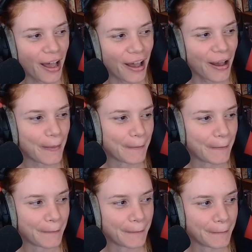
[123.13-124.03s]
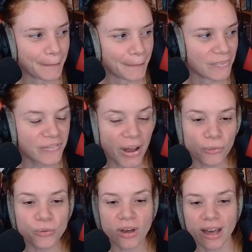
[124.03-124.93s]
Euh, enfin,
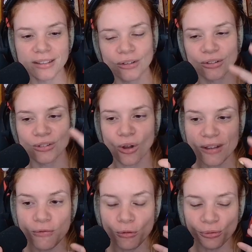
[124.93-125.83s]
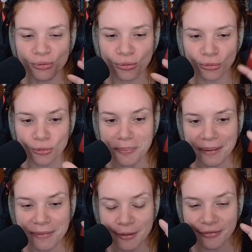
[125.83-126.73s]
en tout cas, dans, l'évolution du
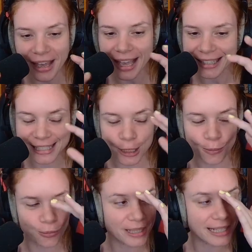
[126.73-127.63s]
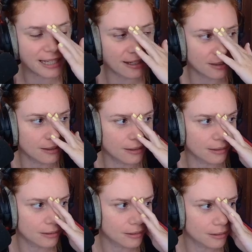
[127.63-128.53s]
mammifère, si je puis dire,
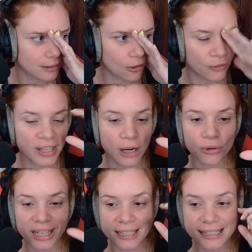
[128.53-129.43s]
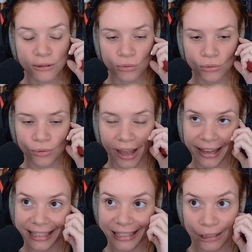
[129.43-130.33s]
euh, on a le un
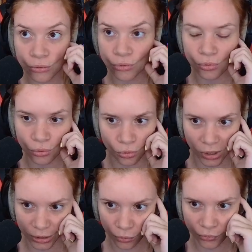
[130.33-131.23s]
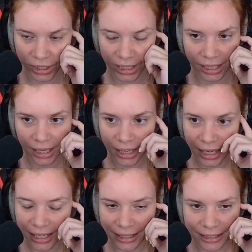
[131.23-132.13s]
résidu de queue atrophié.
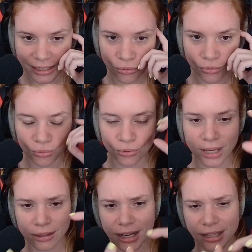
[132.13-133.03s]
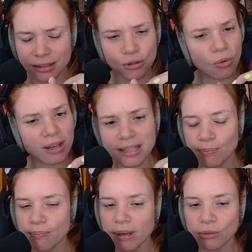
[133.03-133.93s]
Et c'est le... La, je crois que
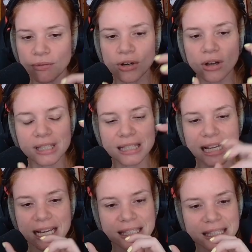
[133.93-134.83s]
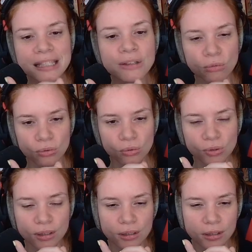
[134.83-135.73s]
c'est pas tout à fait le coccyx, c'est la scission du
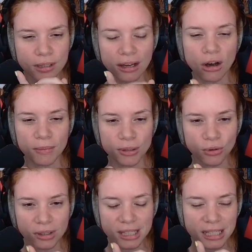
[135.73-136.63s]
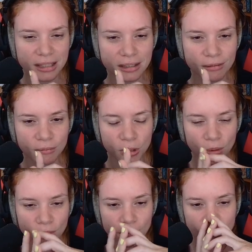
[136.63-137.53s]
sacrum et du coccyx, me
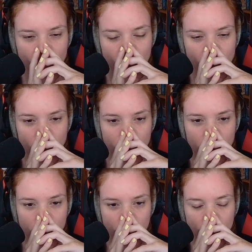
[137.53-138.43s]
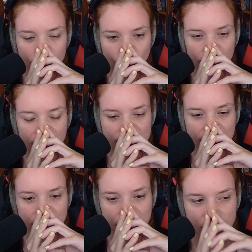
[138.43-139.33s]
semble. Pour être
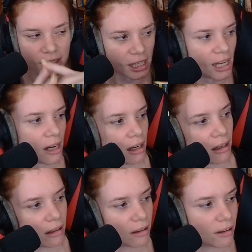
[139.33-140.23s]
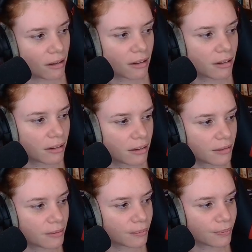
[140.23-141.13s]
exact.
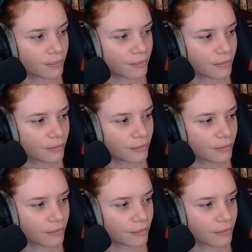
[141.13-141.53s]
Euh...